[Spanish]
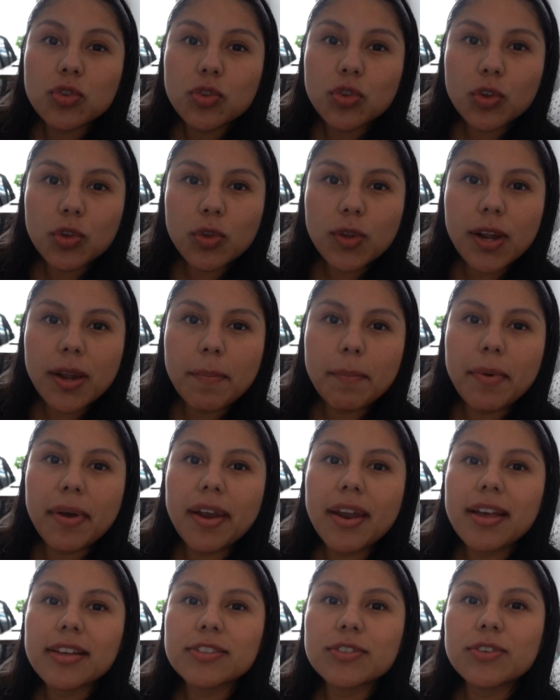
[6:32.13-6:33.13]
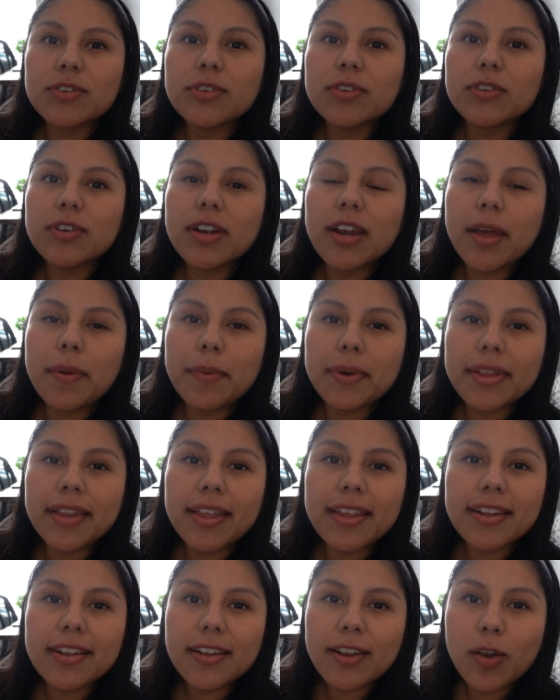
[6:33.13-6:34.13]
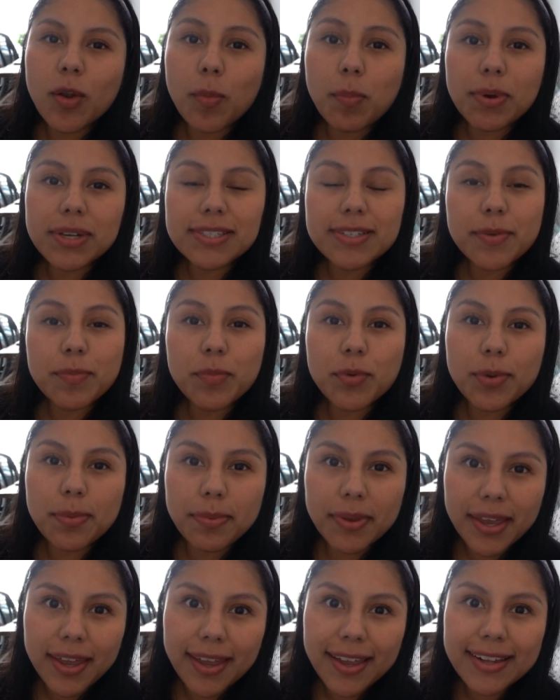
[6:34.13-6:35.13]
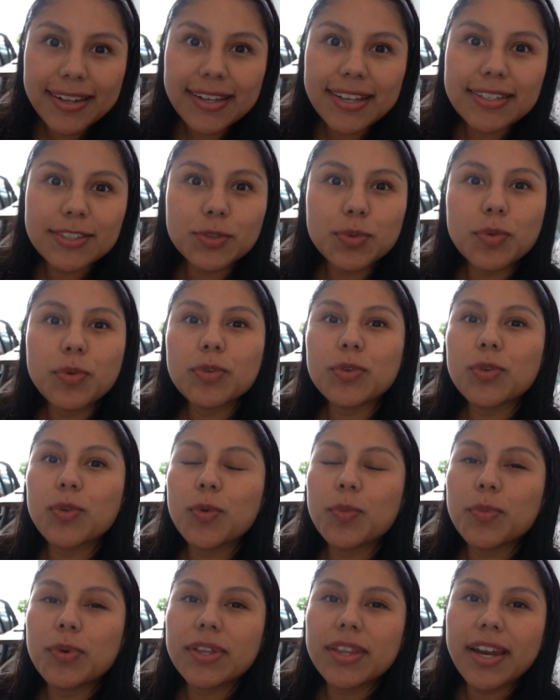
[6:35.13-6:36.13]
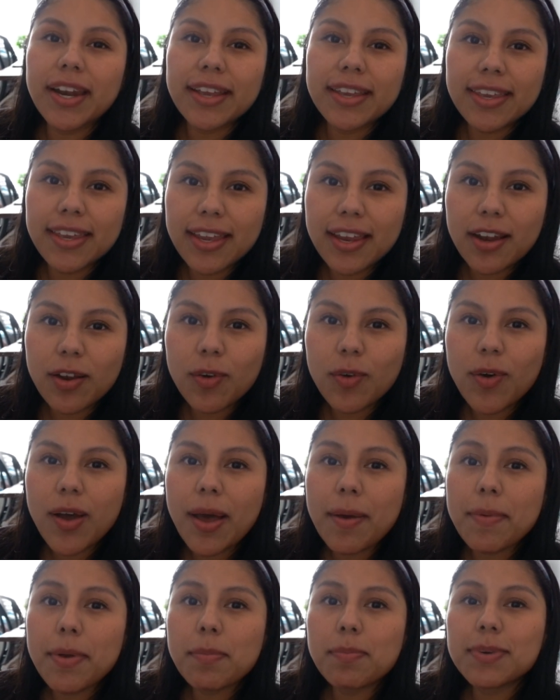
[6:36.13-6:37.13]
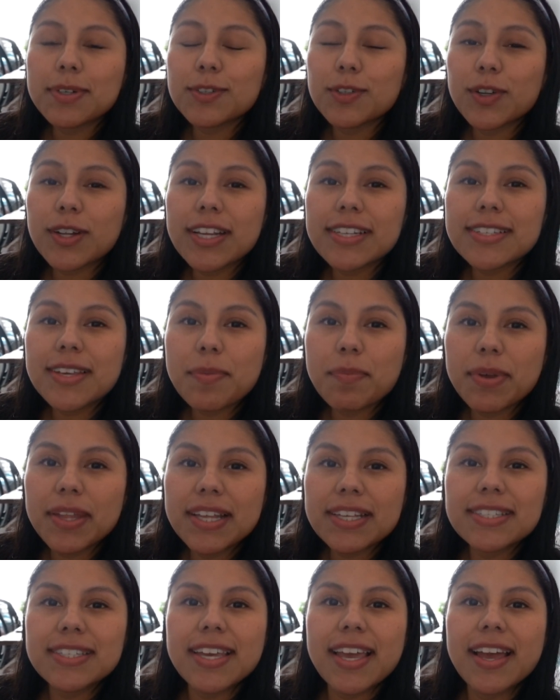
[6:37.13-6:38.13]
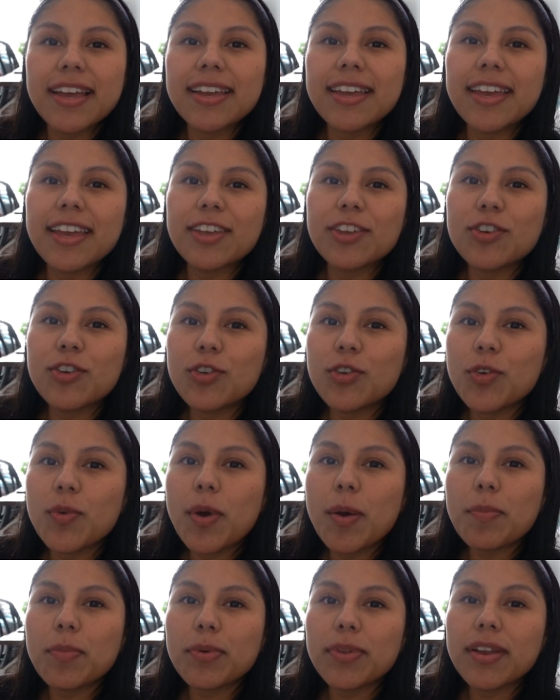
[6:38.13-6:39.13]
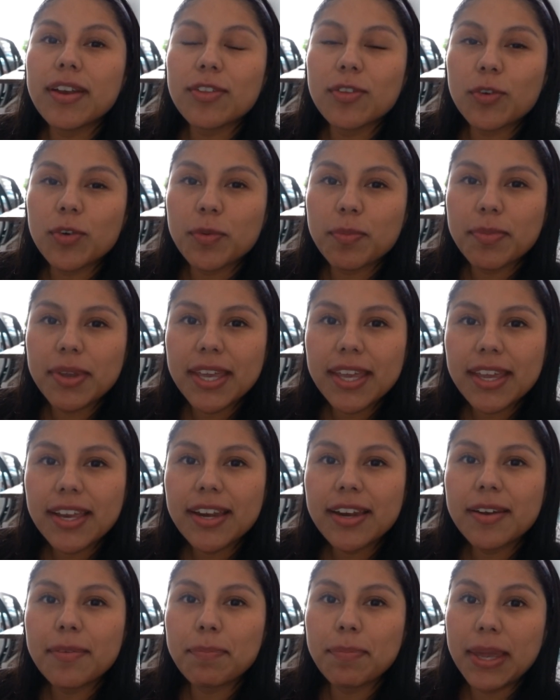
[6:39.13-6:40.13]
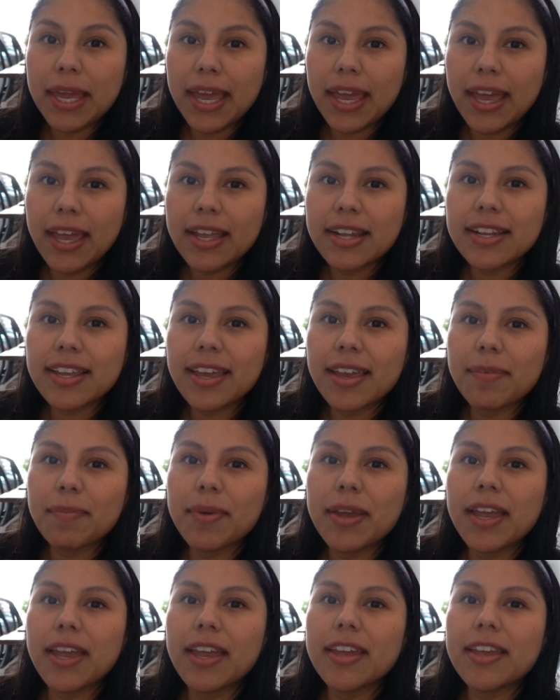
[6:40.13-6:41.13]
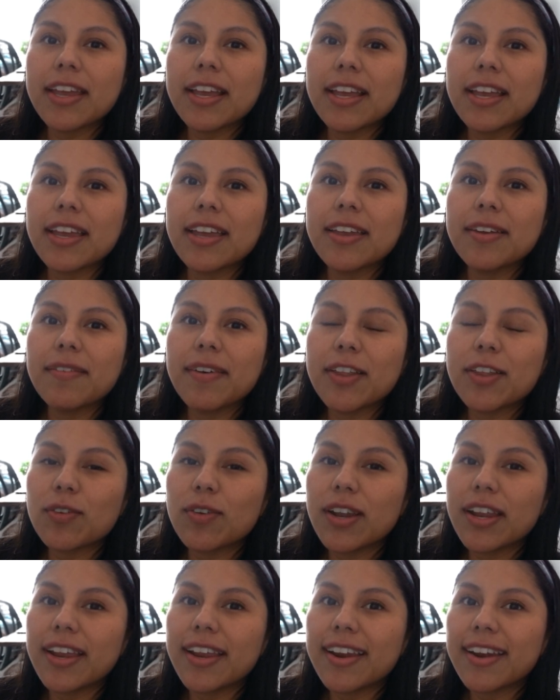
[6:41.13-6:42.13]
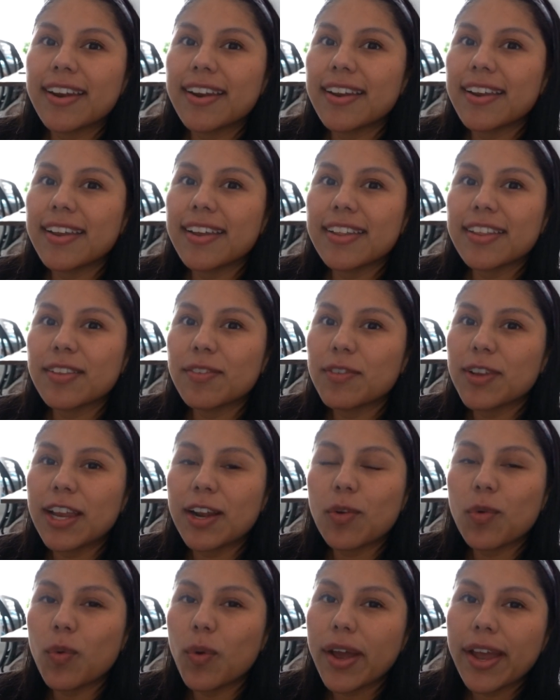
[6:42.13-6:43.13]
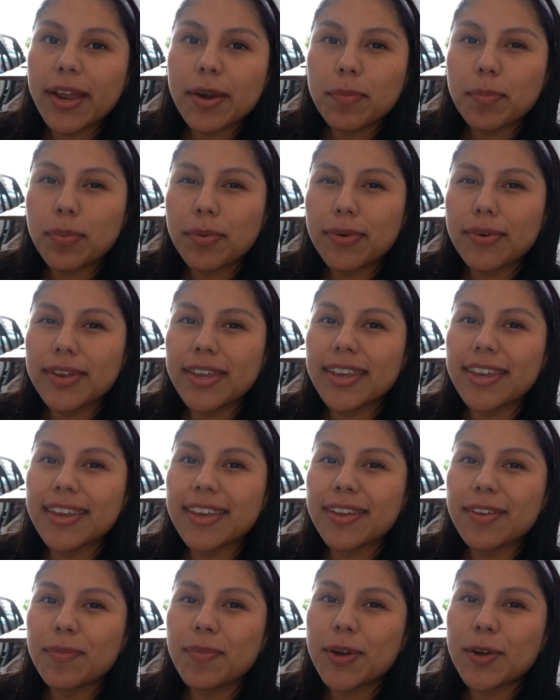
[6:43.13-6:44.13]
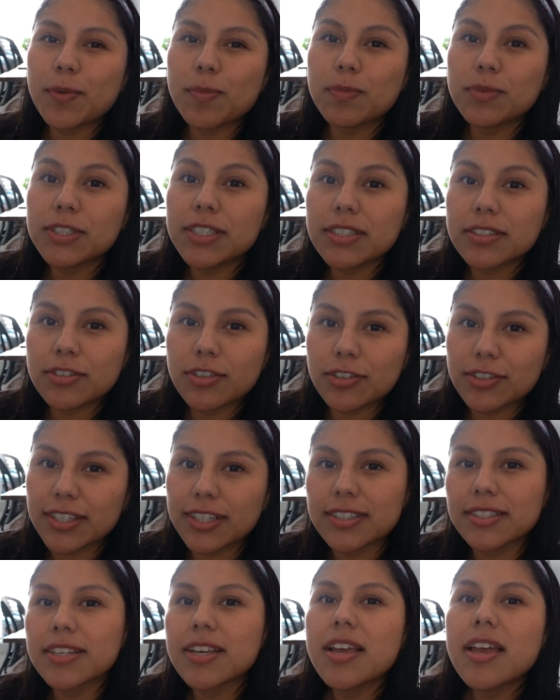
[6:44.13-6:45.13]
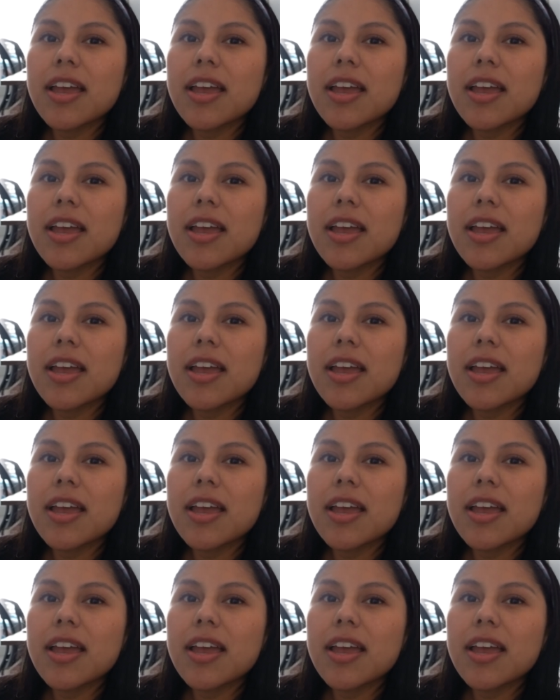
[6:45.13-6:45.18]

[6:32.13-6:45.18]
todo el embarazo, la verdad, lo pasé muy bien, estuvo todo muy tranquilo. Había personas que me decían que yo no iba a poder dormir bien, que me eh, iba a doler eh, el cuerpo y bueno, muchas cosas